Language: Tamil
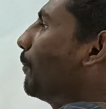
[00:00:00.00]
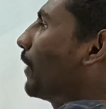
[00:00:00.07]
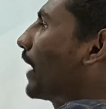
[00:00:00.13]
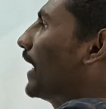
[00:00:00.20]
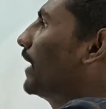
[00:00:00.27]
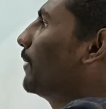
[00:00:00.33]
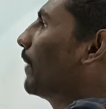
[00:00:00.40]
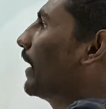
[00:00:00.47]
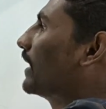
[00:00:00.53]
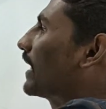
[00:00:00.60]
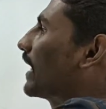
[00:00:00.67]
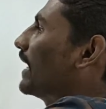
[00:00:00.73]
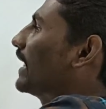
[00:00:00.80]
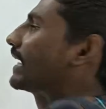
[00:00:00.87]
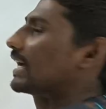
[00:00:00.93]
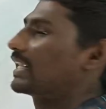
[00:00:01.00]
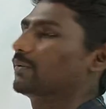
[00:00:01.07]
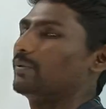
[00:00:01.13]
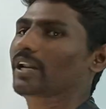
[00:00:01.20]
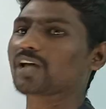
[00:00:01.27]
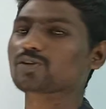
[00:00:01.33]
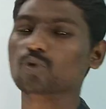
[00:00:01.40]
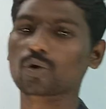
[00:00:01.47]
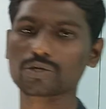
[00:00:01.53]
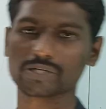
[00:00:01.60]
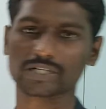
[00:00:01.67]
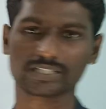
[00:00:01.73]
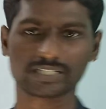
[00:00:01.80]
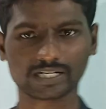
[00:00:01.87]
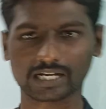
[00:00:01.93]
அப்போ கண்டிப்பாக இதுக்கு என்ன இருக்காது அப்படின்னா
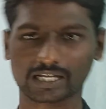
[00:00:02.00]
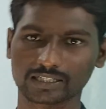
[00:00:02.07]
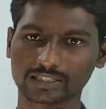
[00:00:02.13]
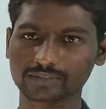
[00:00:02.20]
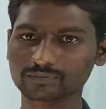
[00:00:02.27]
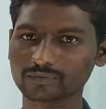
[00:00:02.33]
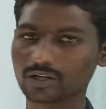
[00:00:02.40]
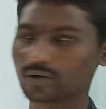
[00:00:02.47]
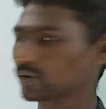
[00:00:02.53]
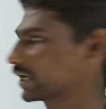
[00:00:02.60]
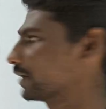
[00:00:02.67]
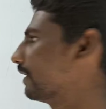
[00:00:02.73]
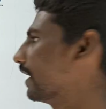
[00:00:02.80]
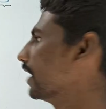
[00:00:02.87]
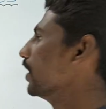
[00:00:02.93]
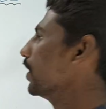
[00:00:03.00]
சொல்யூஷன்ஸ் இருக்காது ஓகேவா